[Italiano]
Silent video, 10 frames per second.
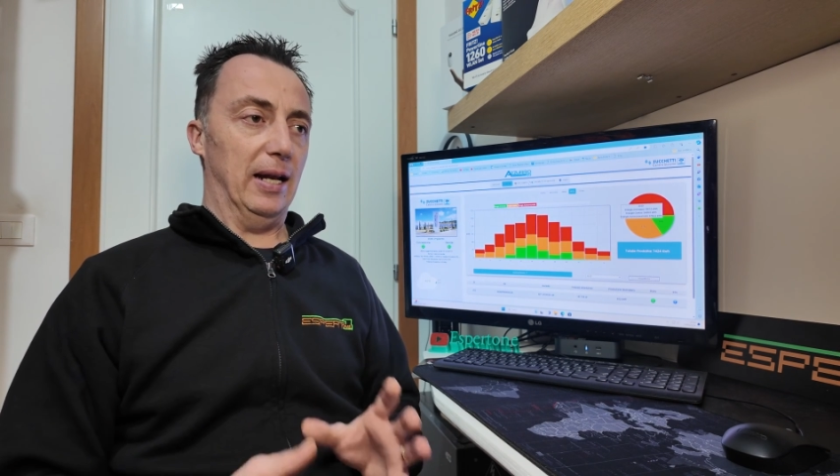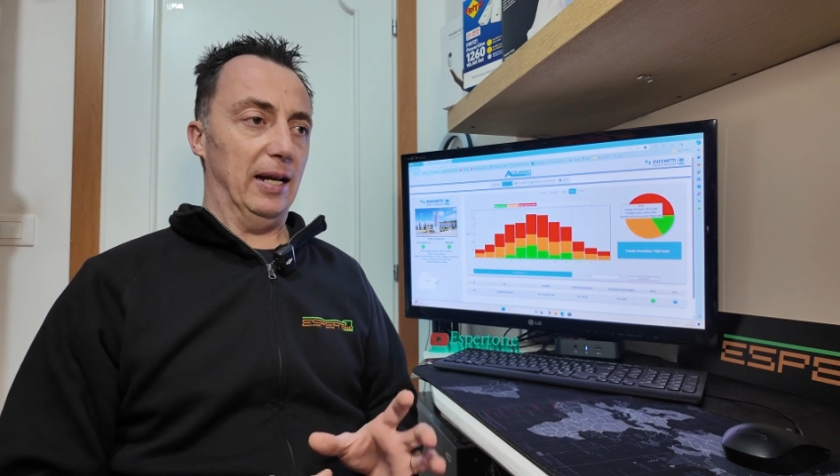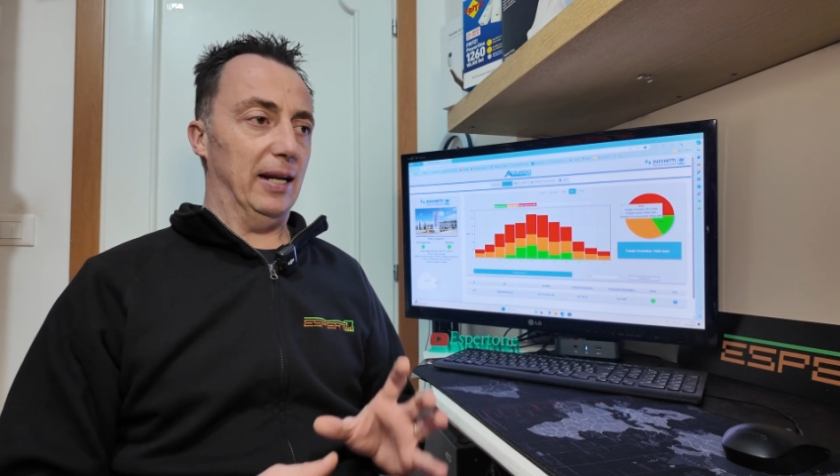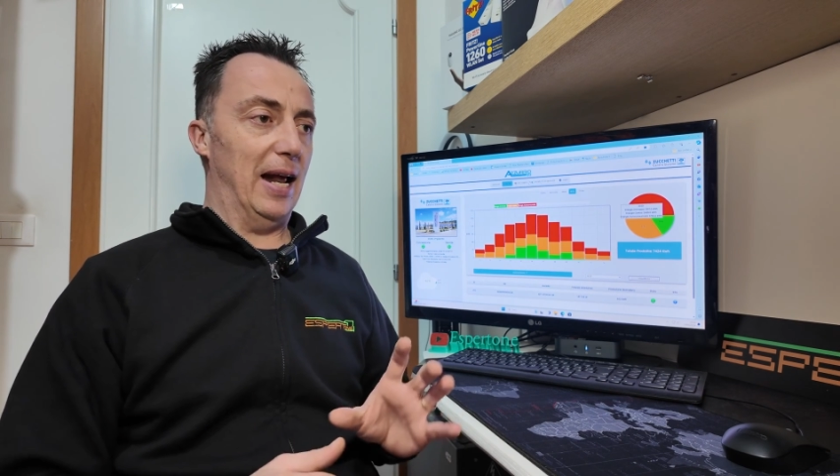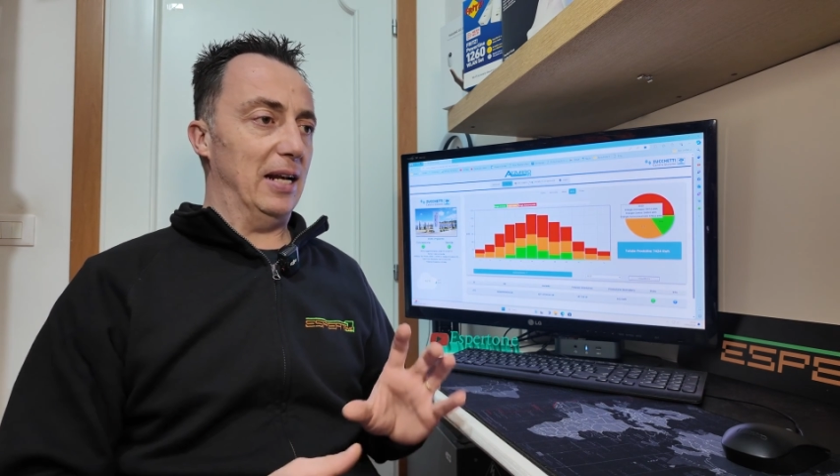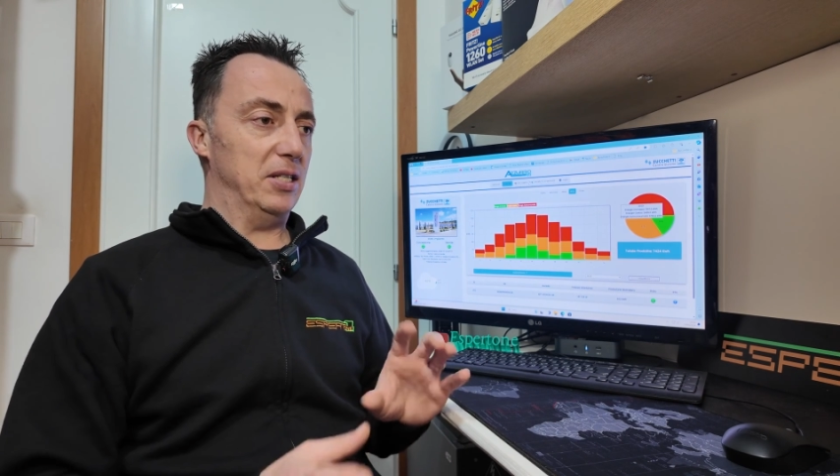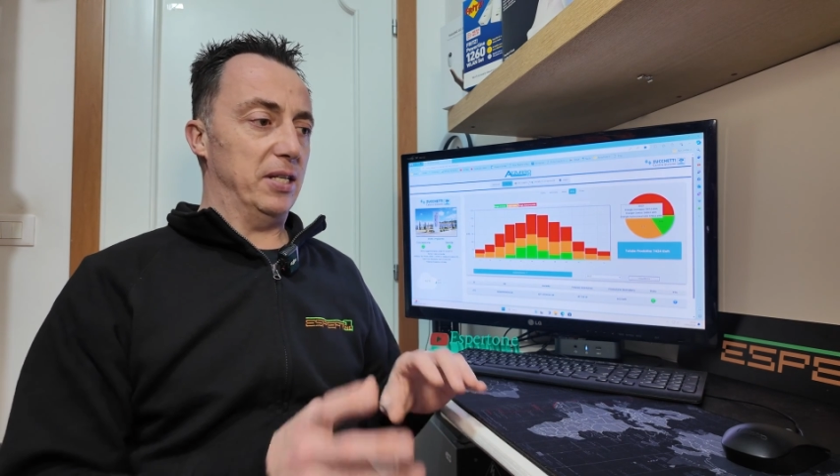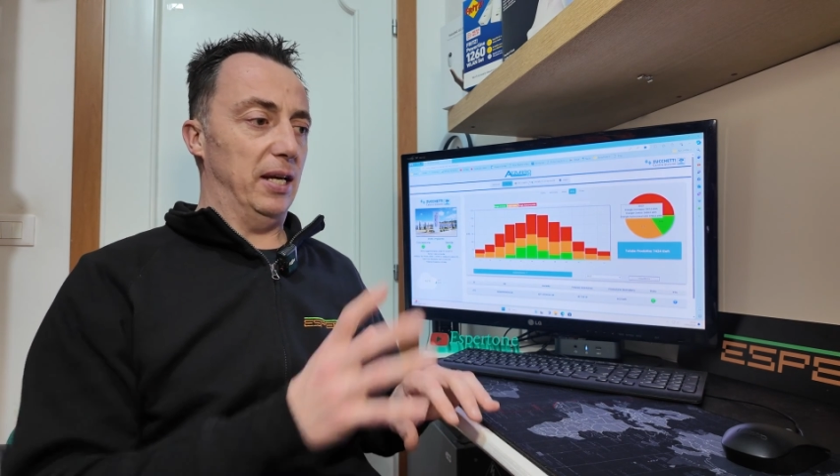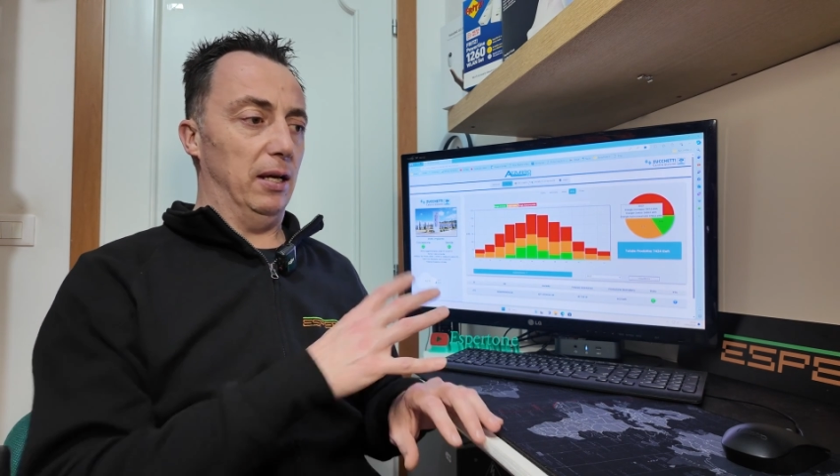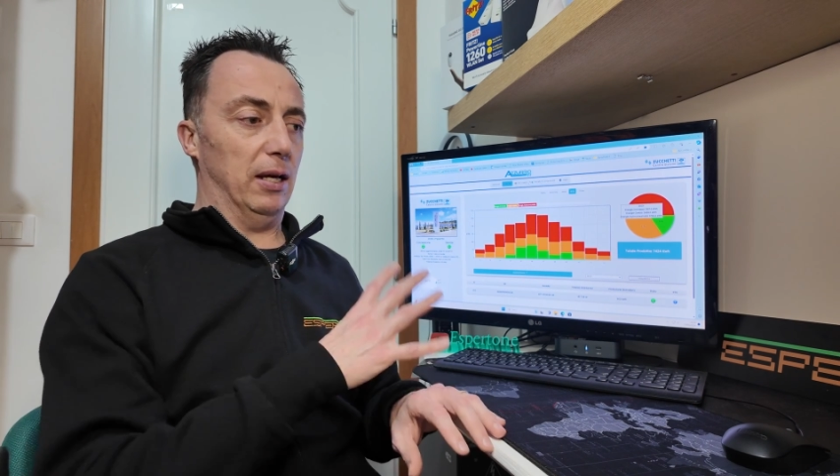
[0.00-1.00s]

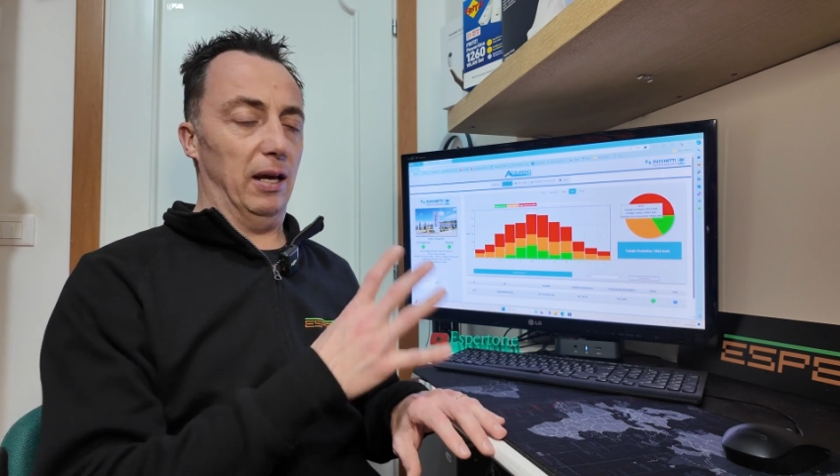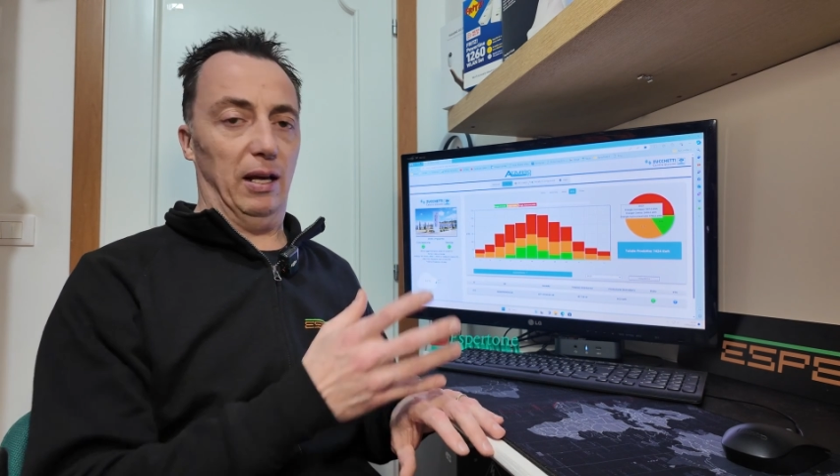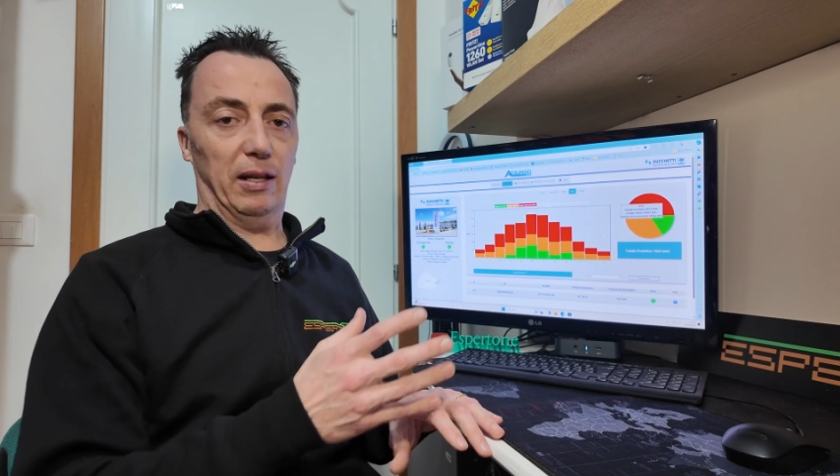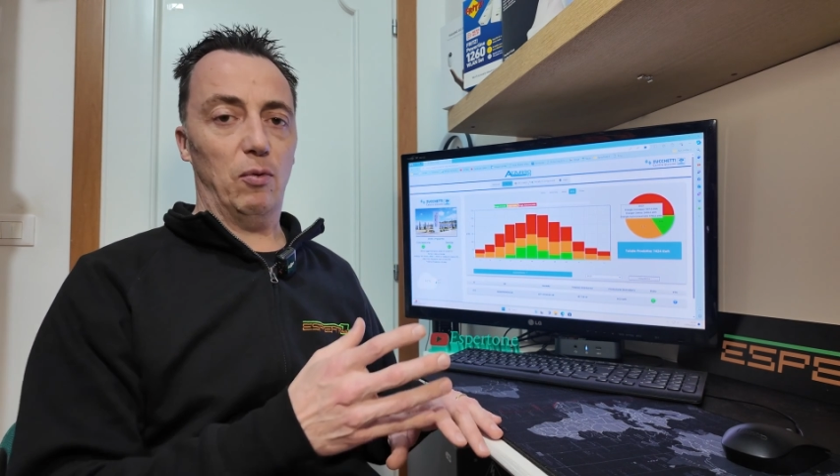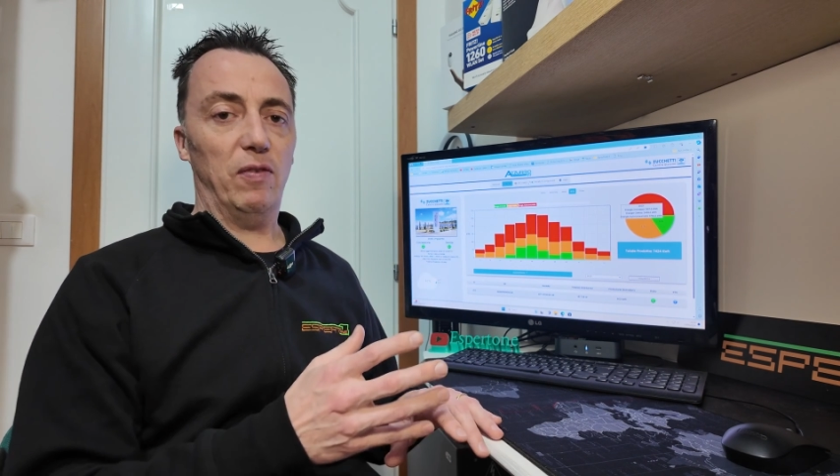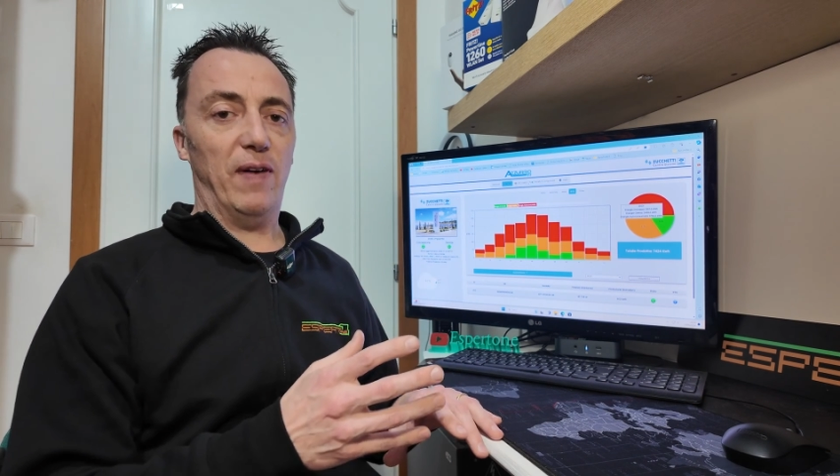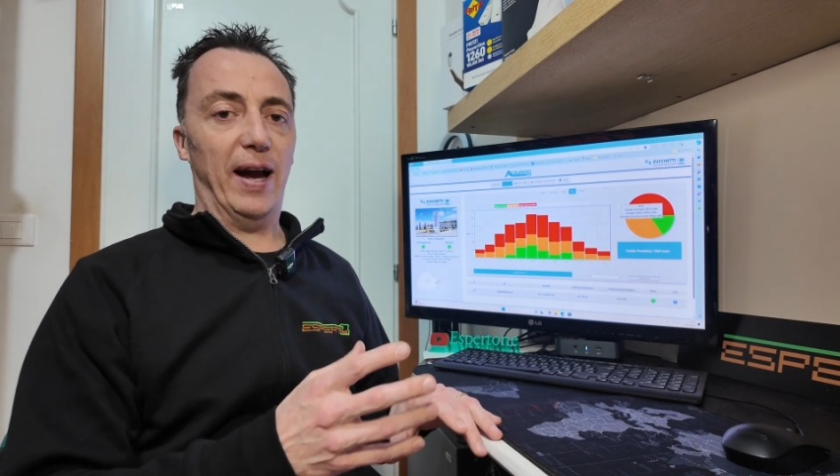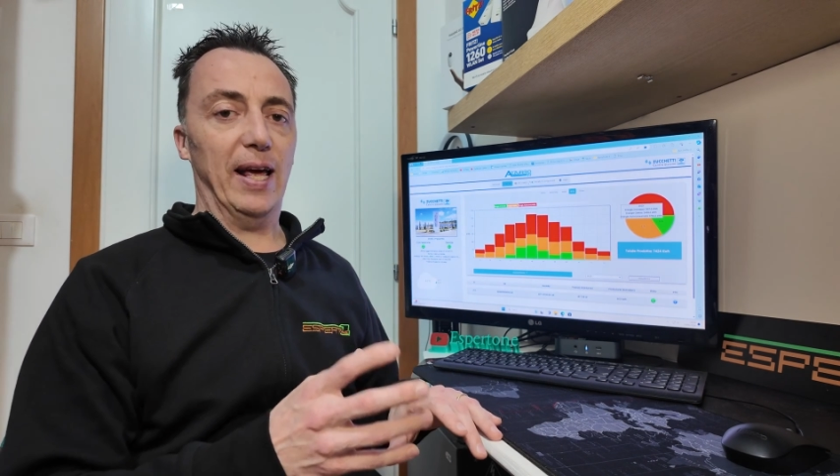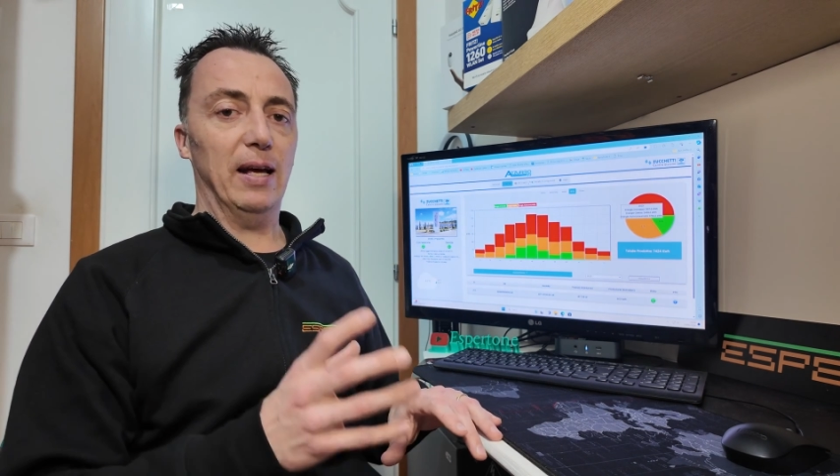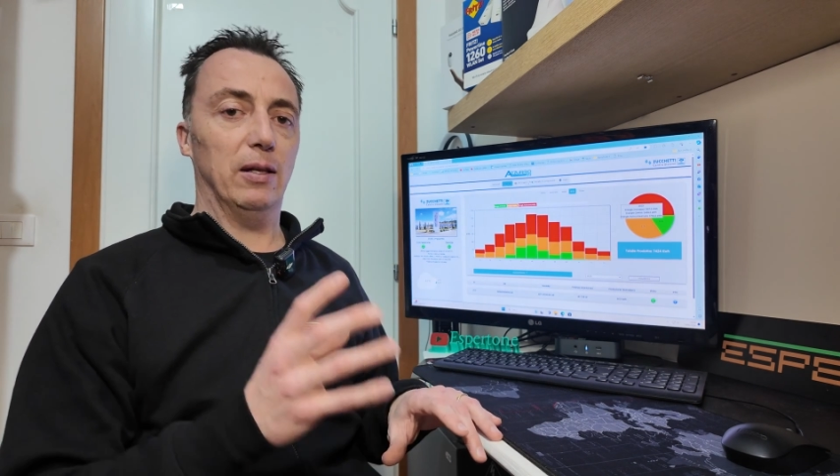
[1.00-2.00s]
l'analisi che andremo a
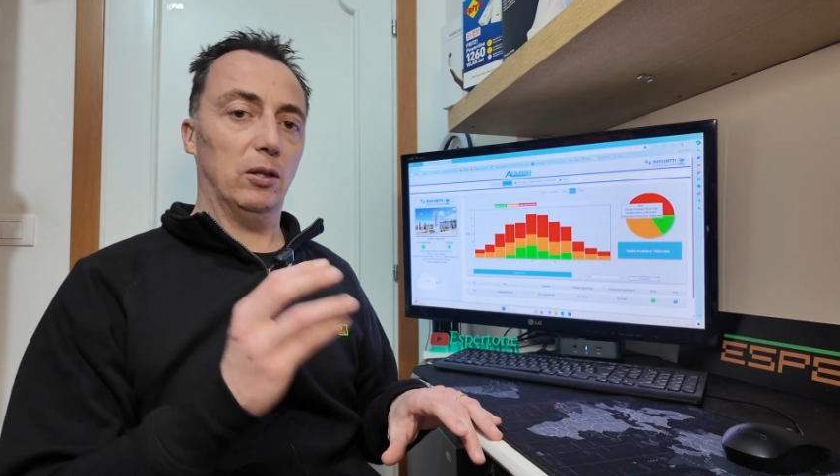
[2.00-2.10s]
fare